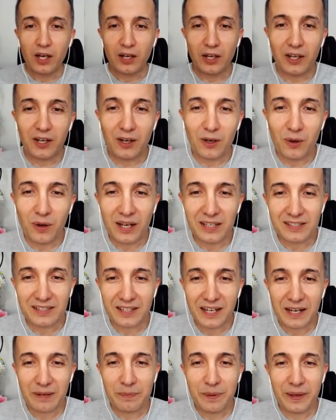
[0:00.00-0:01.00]
Oh,
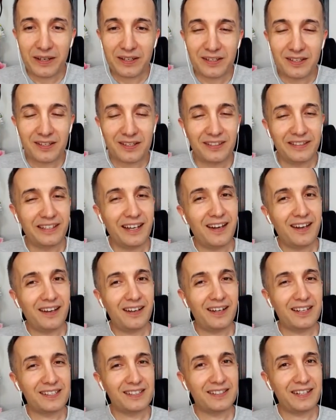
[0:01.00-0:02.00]
Asgar Bek. Ya
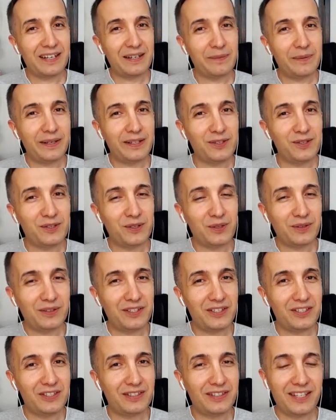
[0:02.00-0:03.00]
Asgar Bek çok
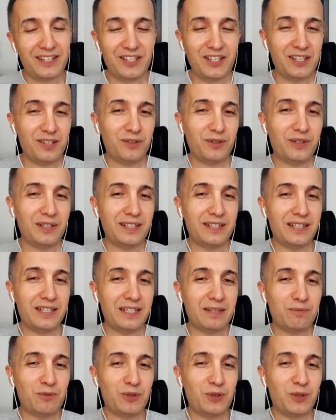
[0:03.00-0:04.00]
teşekkür
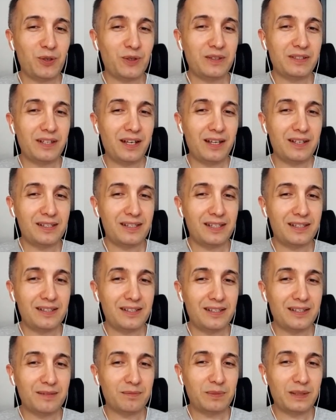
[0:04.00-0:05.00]
ederim. Çok
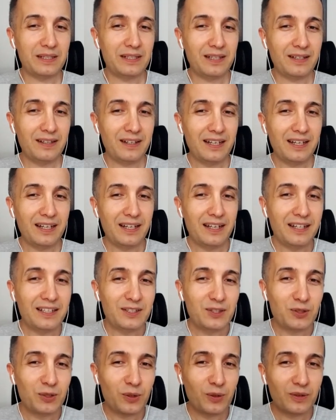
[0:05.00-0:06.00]
naziksin. Bana
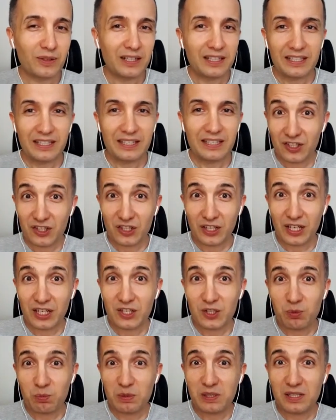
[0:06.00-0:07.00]
çok
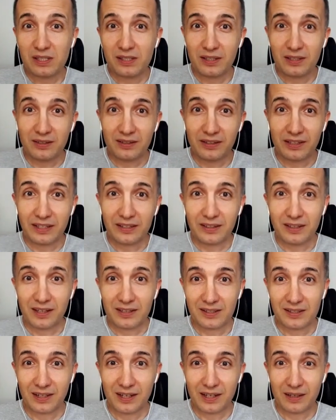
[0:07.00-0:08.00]
gençleşmişsin dedi
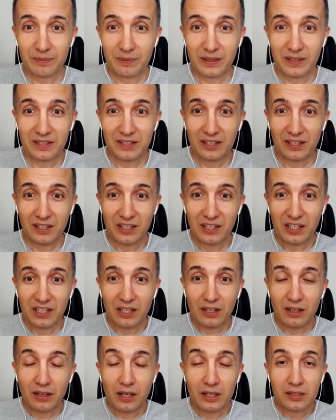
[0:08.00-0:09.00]
Asgar Bek.
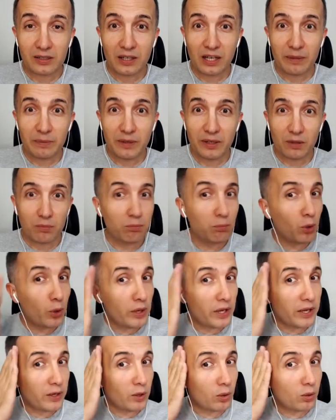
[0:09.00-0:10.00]
Asgar Bek boya
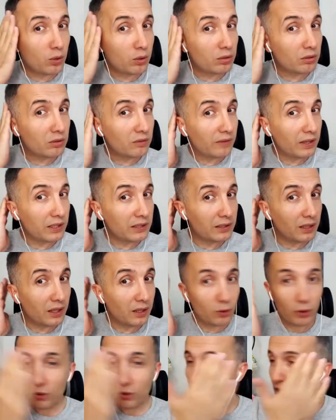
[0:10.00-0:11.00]
yok. Valla
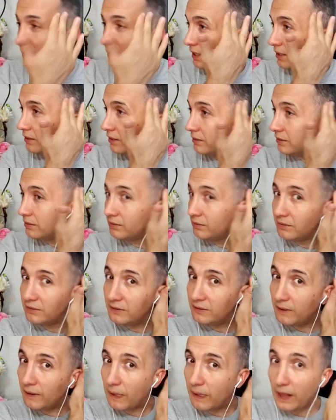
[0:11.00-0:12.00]
orijinal.
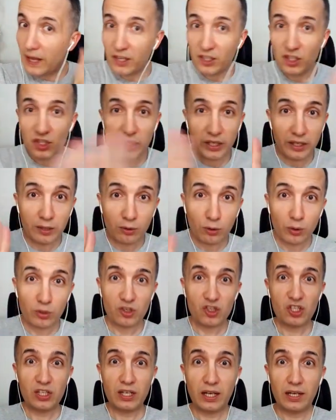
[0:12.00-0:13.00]
Her şey
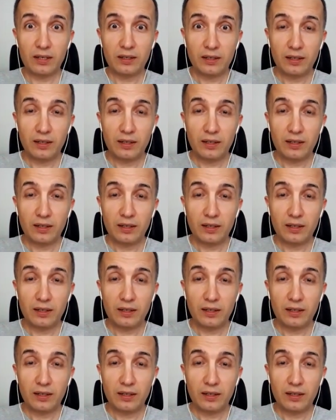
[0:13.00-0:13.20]
orijinal.